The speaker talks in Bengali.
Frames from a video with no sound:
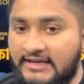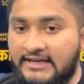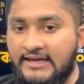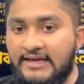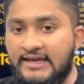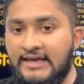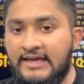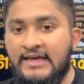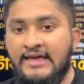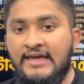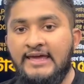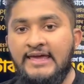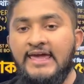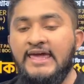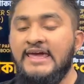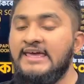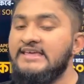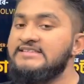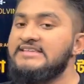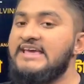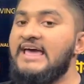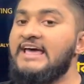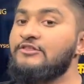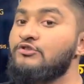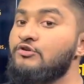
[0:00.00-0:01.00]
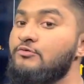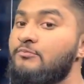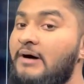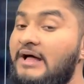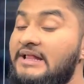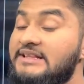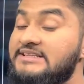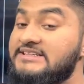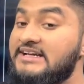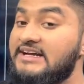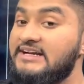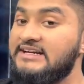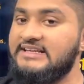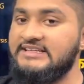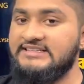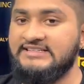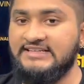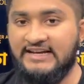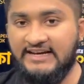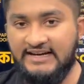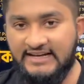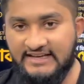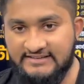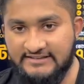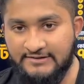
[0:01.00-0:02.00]
কি এই যে এত বালছাল
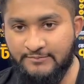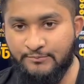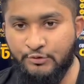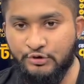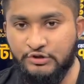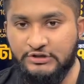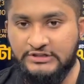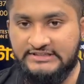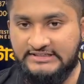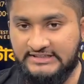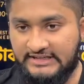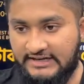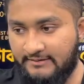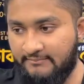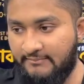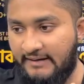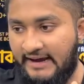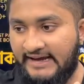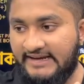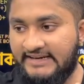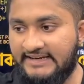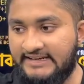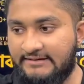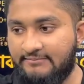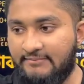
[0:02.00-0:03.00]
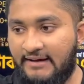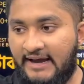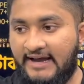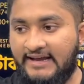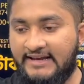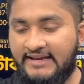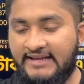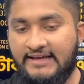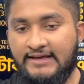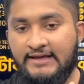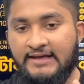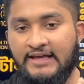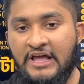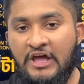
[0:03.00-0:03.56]
টিচারের কাছে পড়তেছিল বাইরে বাইরে